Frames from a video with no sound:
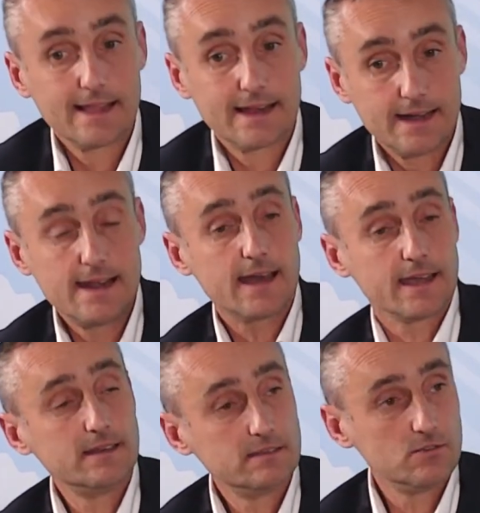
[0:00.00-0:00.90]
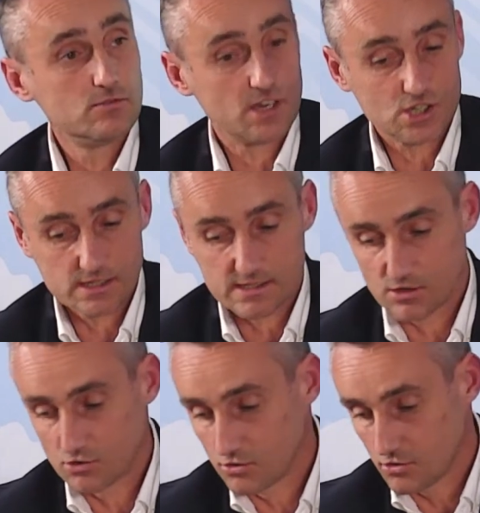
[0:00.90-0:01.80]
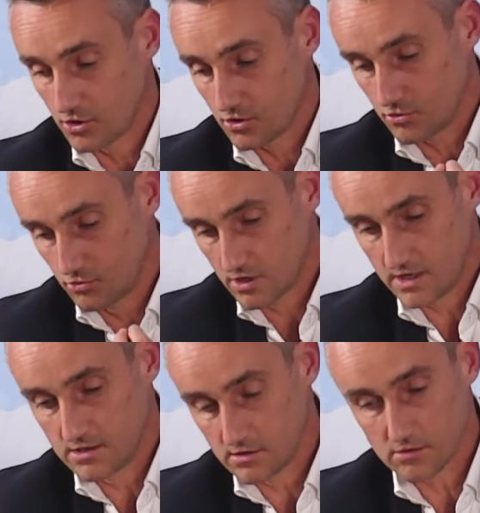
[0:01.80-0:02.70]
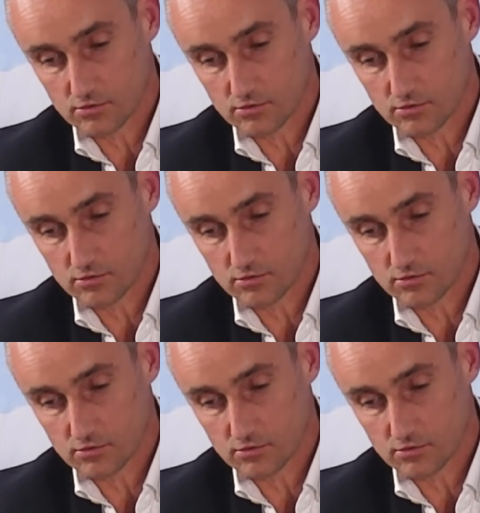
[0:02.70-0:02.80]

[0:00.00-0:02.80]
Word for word: La réalité du marché, c'est que nos clients,